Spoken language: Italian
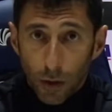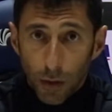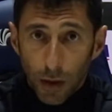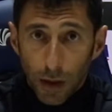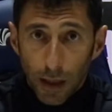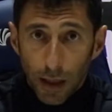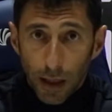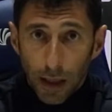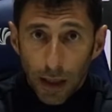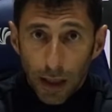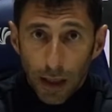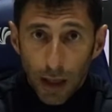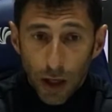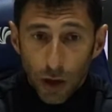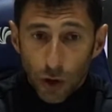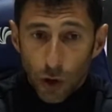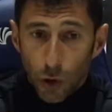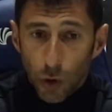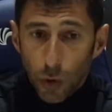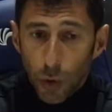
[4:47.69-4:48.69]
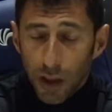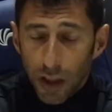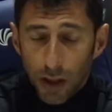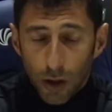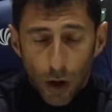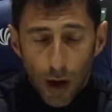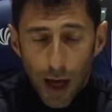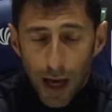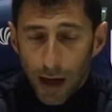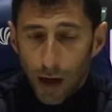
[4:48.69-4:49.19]
Quindi sono due
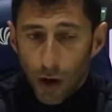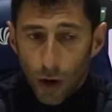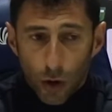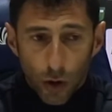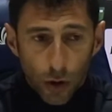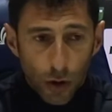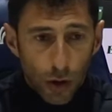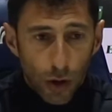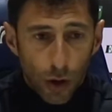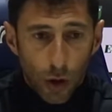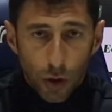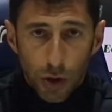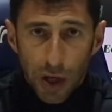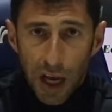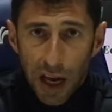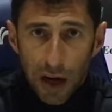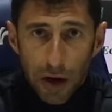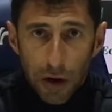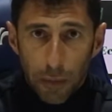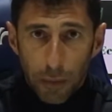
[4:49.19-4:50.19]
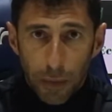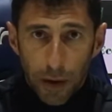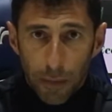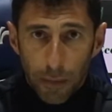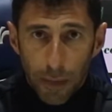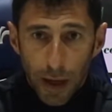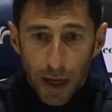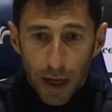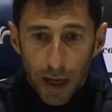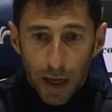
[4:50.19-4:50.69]
titolari, loro lo sanno per
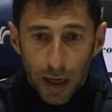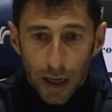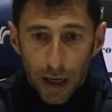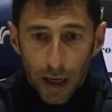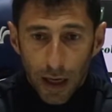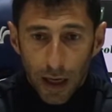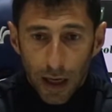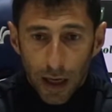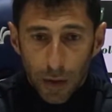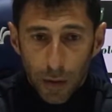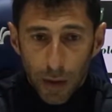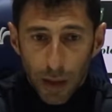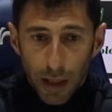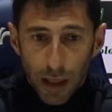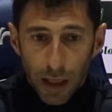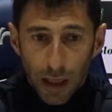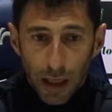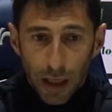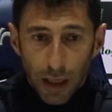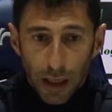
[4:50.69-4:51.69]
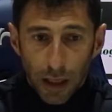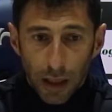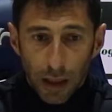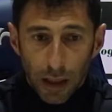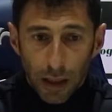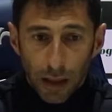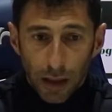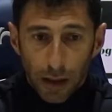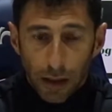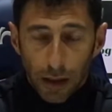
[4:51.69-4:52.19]
me e
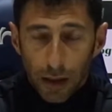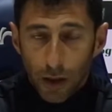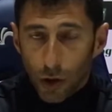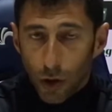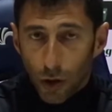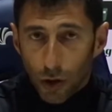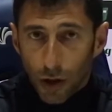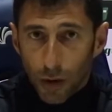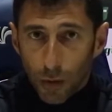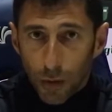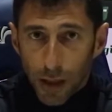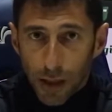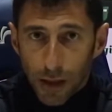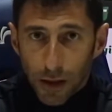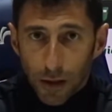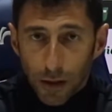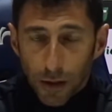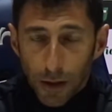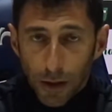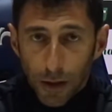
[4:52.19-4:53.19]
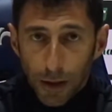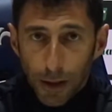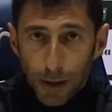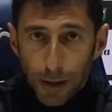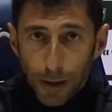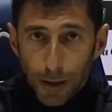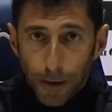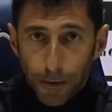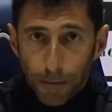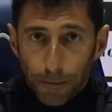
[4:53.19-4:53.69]
quindi il discorso è questo.
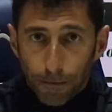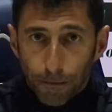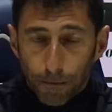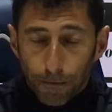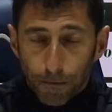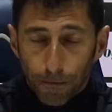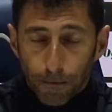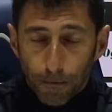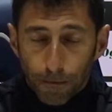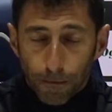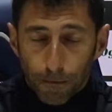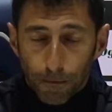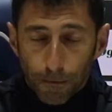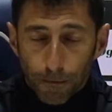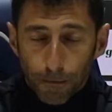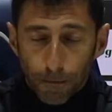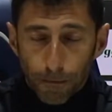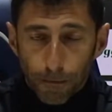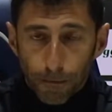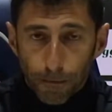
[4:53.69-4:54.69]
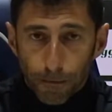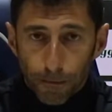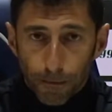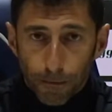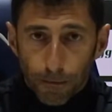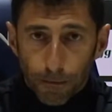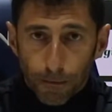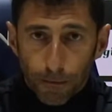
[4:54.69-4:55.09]
Francesco De Filippo